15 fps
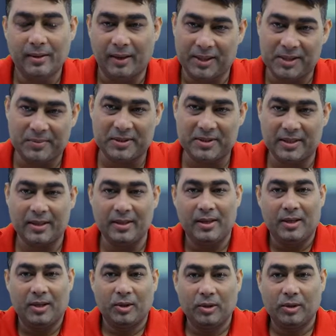हाँ जी बच्चे
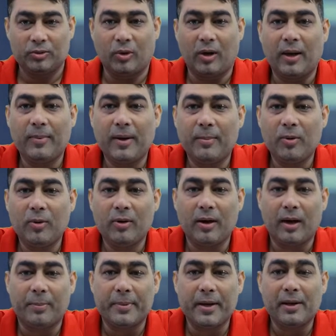तो अब हम लोग
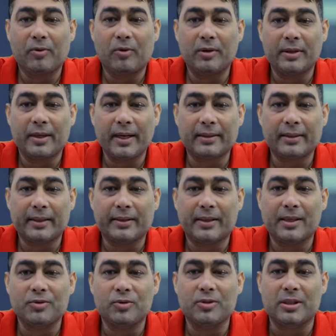अपना कॉन्ट्रैक्ट एक्ट
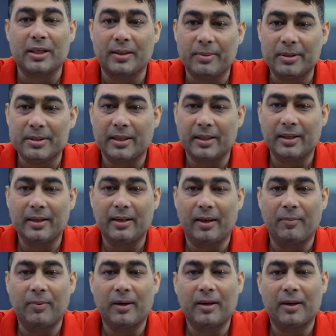का जो सिलेबस है
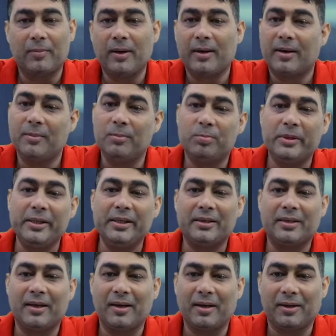लगभग लगभग कंप्लीट
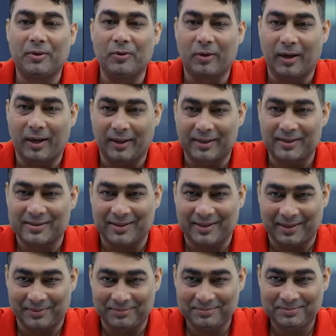करने की ओर अग्रसर
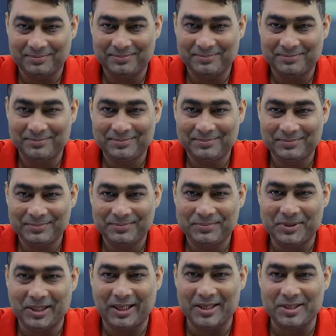है
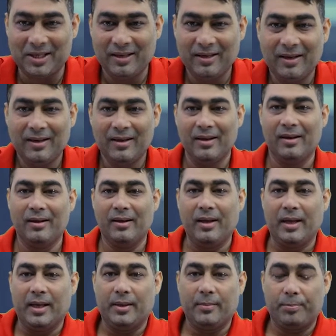ठीक है जी
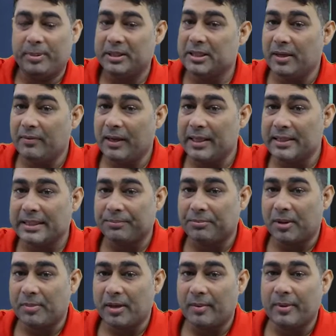पिछले वाले
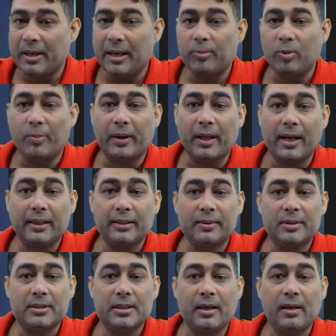चैप्टर में हमने आपको पढ़ाया था
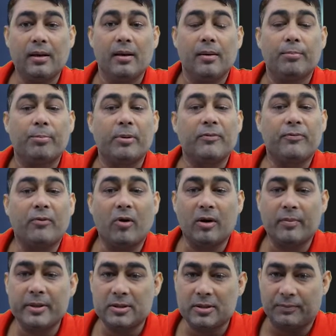बच्चा
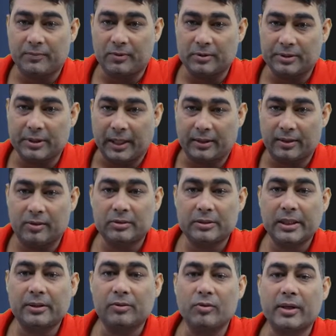परफॉर्मेंस ऑफ कॉन्ट्रैक्ट
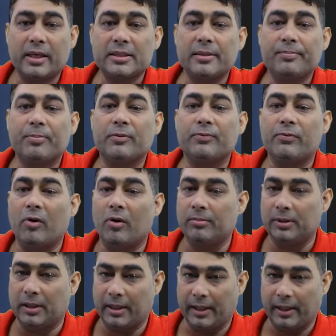कॉन्ट्रैक्ट को कैसे
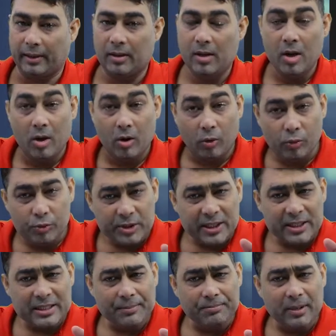परफॉर्म करेंगे उसी
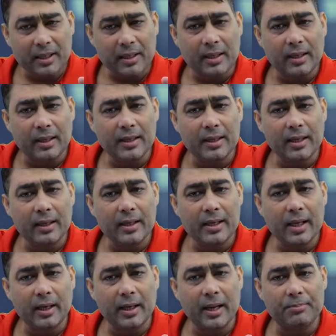चैप्टर का कहीं ना कहीं
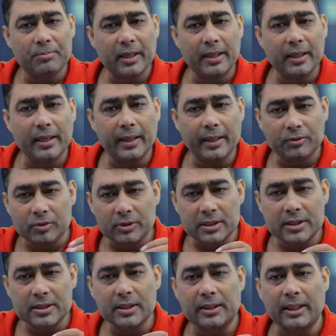अगर आप देखेंगे तो
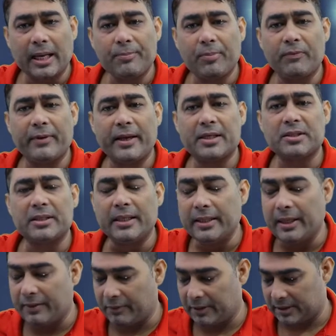दिस इज़ अ टाइप ऑफ
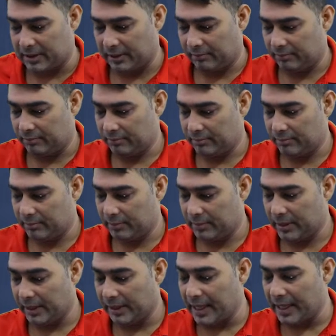एक्सटेंडेड वर्सन
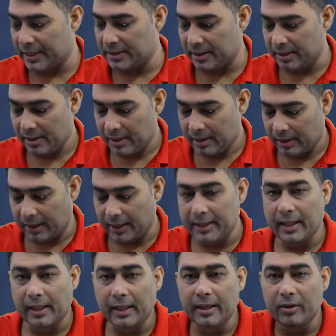ये क्या है जी कहीं
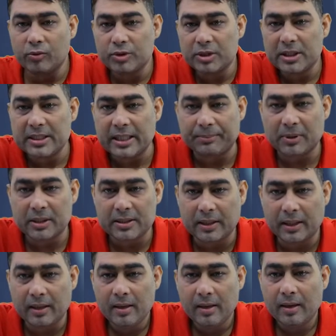ना कहीं उसी चैप्टर
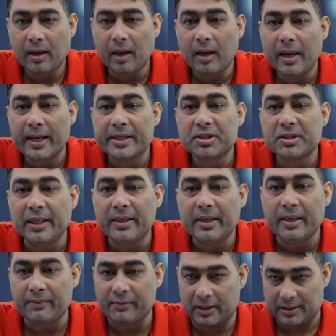से का
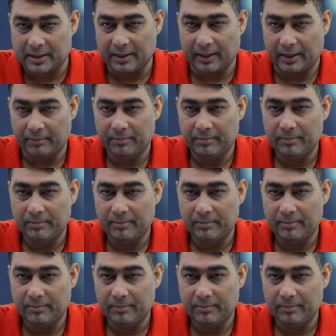एक्सटेंडेड वर्सन है